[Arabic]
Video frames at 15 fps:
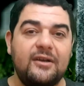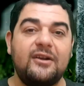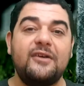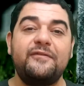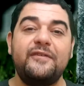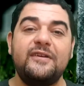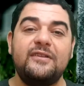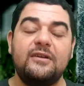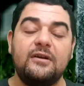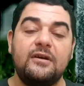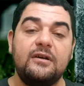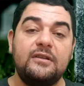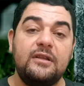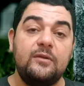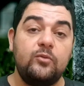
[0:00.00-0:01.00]
رفع
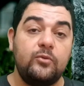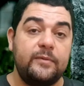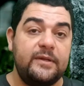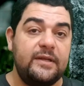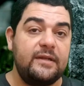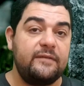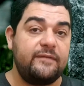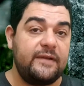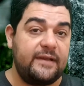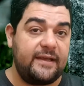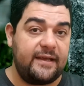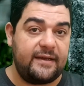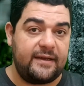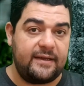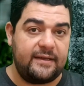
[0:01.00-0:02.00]
درجات المؤمنين في
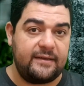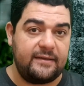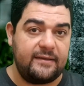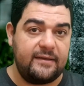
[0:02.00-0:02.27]
الجنة